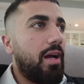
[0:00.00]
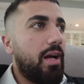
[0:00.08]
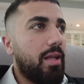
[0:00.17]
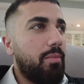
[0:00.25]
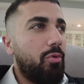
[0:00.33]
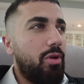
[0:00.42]

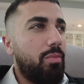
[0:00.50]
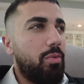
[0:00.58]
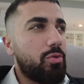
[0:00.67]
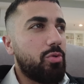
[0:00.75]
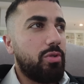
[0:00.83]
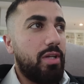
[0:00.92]
Adam böyle
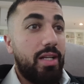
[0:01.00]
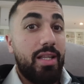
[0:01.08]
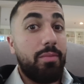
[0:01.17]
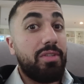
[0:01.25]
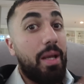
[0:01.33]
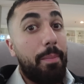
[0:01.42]
bozuldu hani
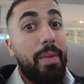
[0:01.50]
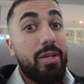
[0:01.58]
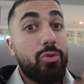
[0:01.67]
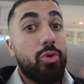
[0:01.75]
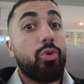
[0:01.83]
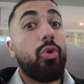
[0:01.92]
adamın yapmak
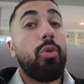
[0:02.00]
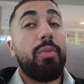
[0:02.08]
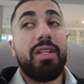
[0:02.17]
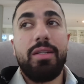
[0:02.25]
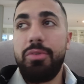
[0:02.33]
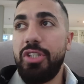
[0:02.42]
zorunda
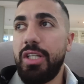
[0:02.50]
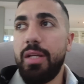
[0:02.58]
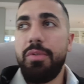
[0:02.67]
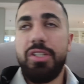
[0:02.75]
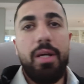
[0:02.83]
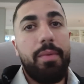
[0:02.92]
olmadığı bir şey
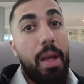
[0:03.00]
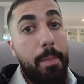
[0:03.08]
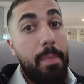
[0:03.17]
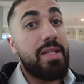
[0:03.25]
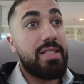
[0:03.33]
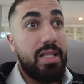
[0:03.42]
tabii ki ama
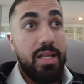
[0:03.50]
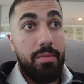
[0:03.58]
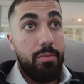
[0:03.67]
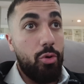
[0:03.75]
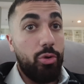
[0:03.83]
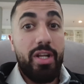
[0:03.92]
yapmazsa da
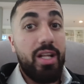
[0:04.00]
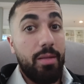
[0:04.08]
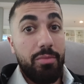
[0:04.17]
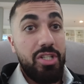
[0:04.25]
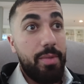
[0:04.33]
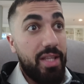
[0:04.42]
onları
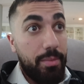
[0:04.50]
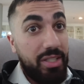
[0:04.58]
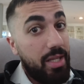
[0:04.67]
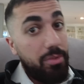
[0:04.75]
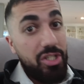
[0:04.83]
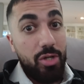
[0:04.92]
alamayacağım. Adam
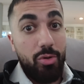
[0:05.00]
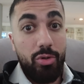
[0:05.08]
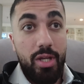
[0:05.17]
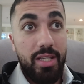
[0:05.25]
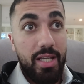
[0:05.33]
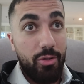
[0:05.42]
gidemeyecek
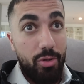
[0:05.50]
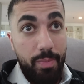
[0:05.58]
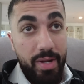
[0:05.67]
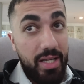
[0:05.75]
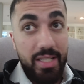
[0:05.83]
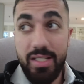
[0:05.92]
oradan yani o da
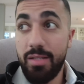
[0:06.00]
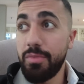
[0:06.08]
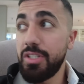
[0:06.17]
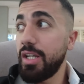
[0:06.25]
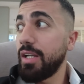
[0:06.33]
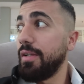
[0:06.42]
para
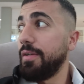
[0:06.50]
kazanamayacak.